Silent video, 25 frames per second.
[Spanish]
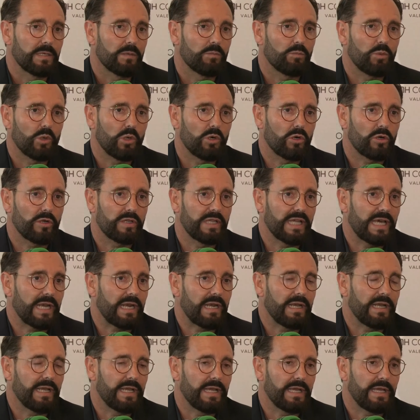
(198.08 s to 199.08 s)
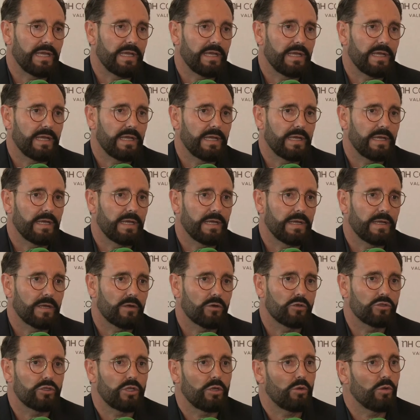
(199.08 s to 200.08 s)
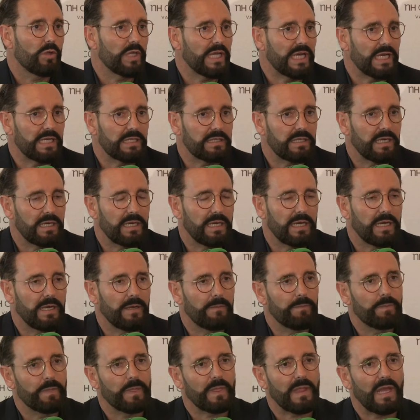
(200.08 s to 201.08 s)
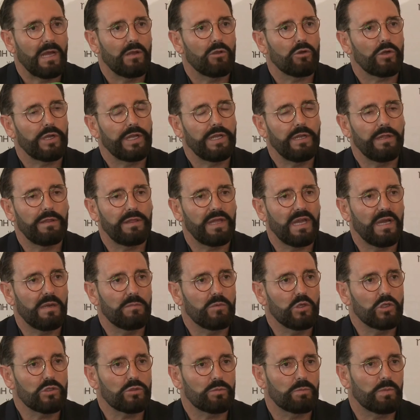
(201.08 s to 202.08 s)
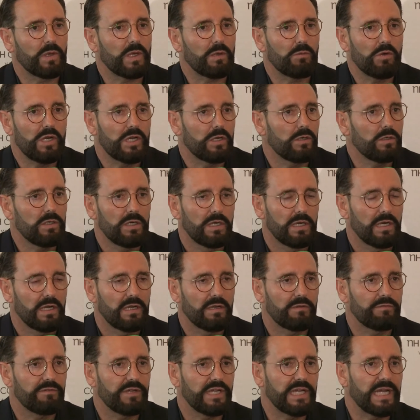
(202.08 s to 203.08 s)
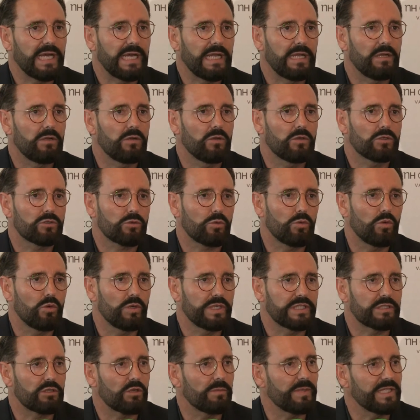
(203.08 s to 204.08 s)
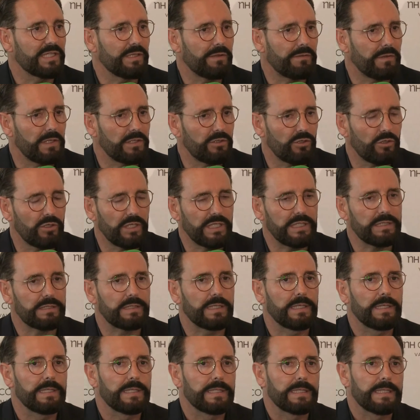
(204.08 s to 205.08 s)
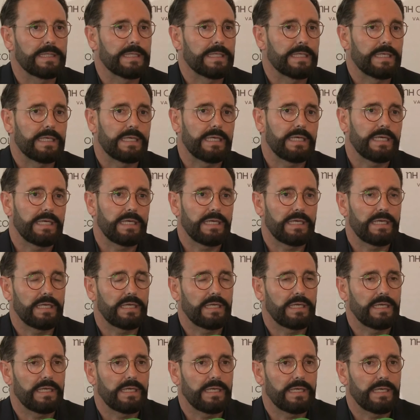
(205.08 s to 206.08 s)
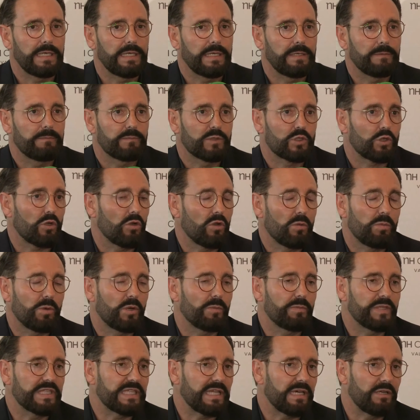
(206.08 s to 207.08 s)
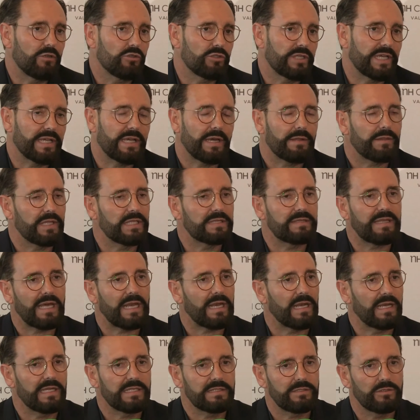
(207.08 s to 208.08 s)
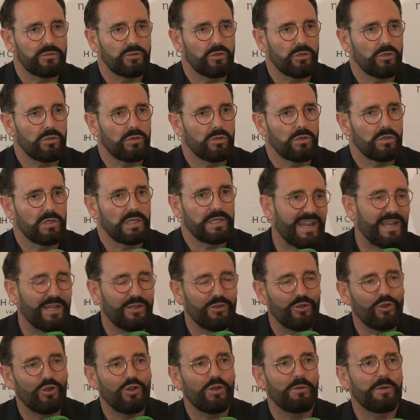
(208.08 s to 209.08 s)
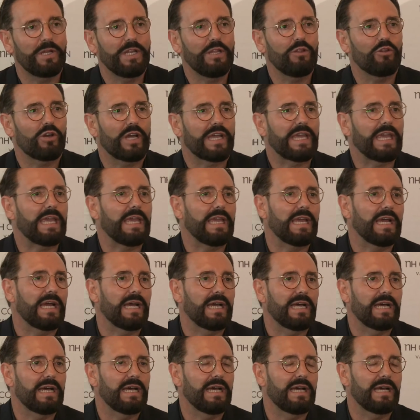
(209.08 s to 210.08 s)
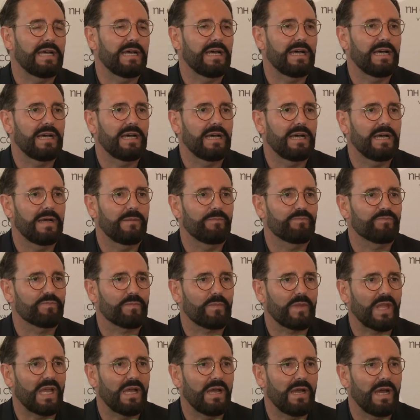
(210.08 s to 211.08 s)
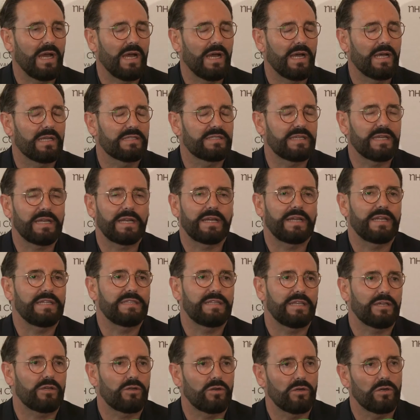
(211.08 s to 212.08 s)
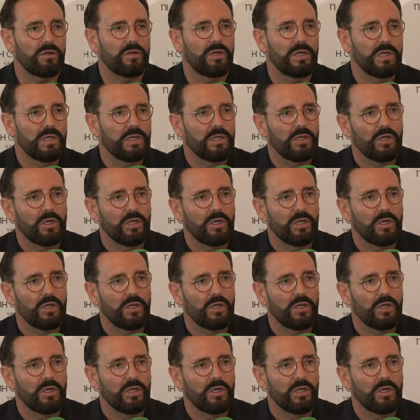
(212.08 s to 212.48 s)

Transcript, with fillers: por darle continuidad a, lo que iniciamos, pero bueno, al final los clubes toman decisiones, eh, son los propietarios y hay que aceptarlas. Yo, yo no he venido aquí a, a ser crítico